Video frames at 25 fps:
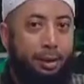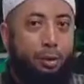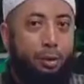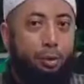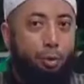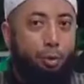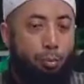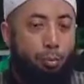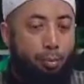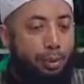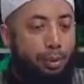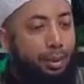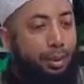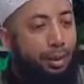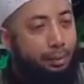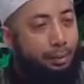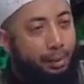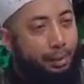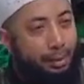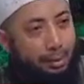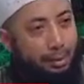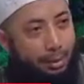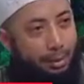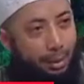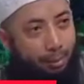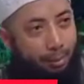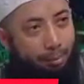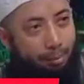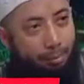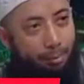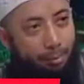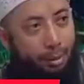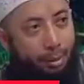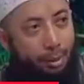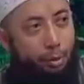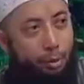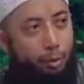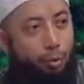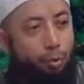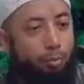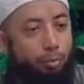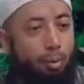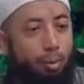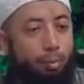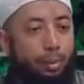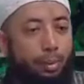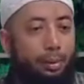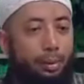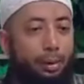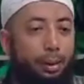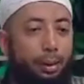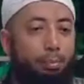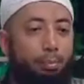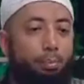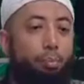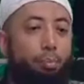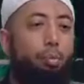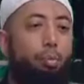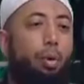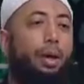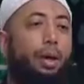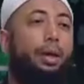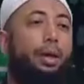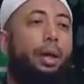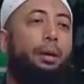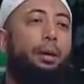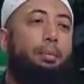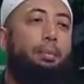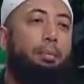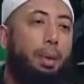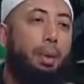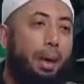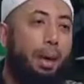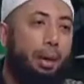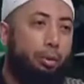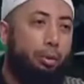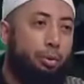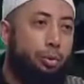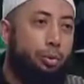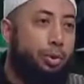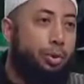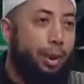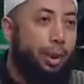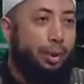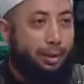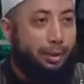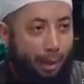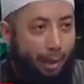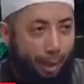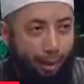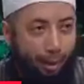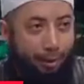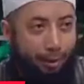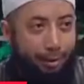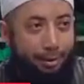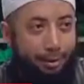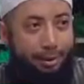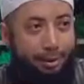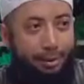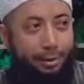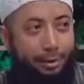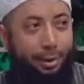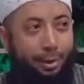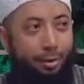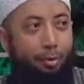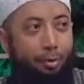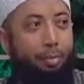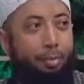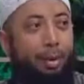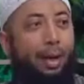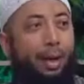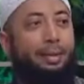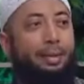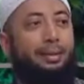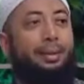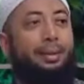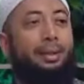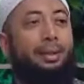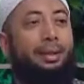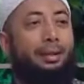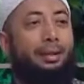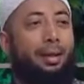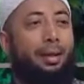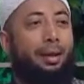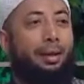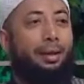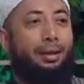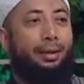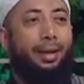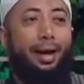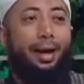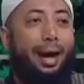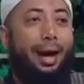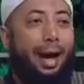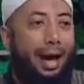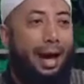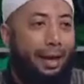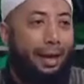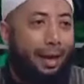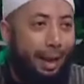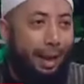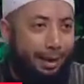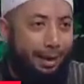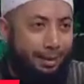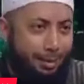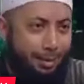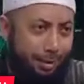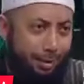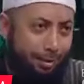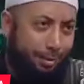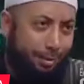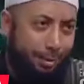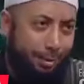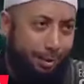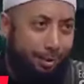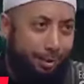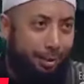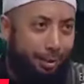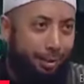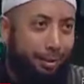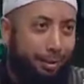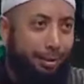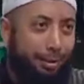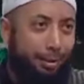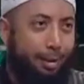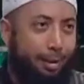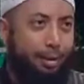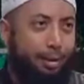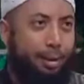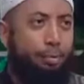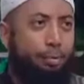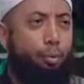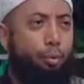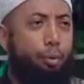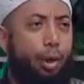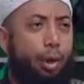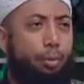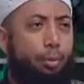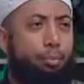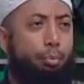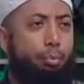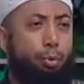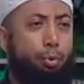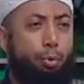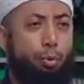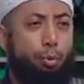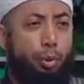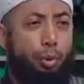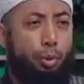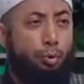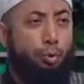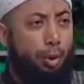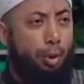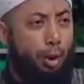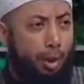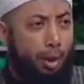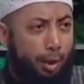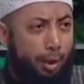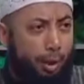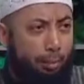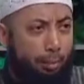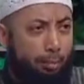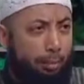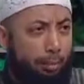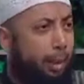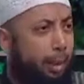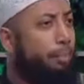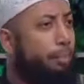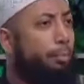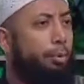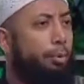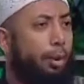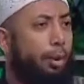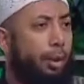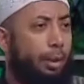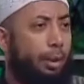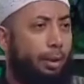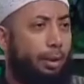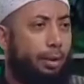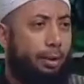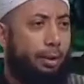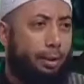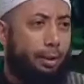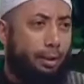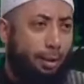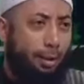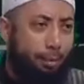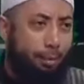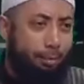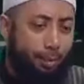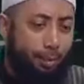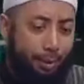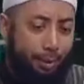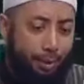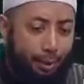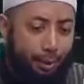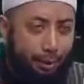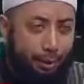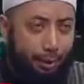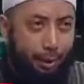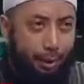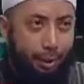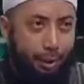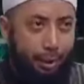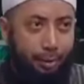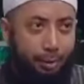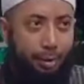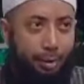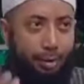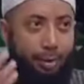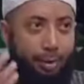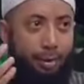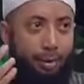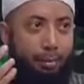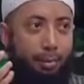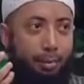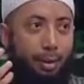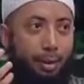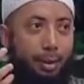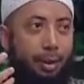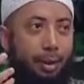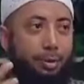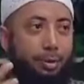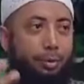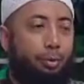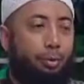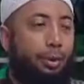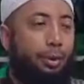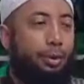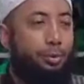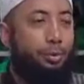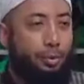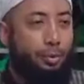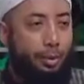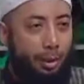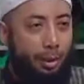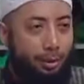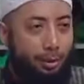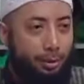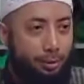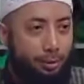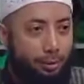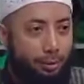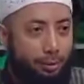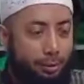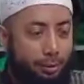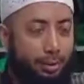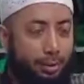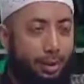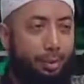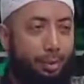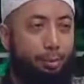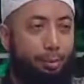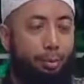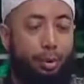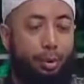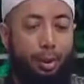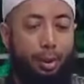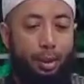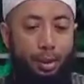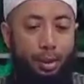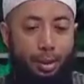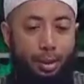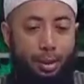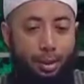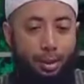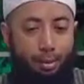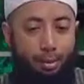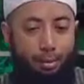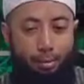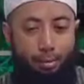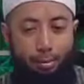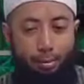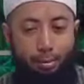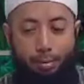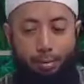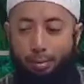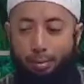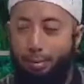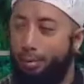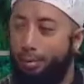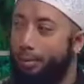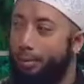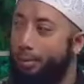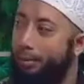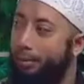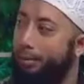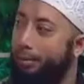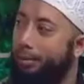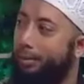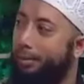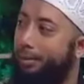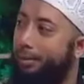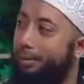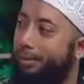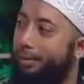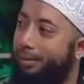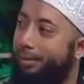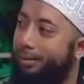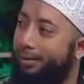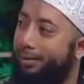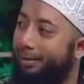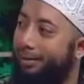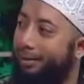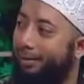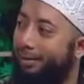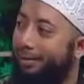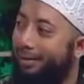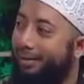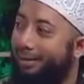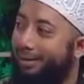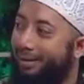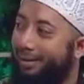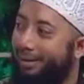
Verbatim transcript: Cuma dalam Islam disuruh memetik buah yang bagus saja. Kalau bahasa kita yang halal saja. Karena buah yang busuk itu haram, nggak boleh. Yang bergeletakan dan yang bergelantungan juga tidak boleh. Kecuali buah durian. Tepuk. Ah,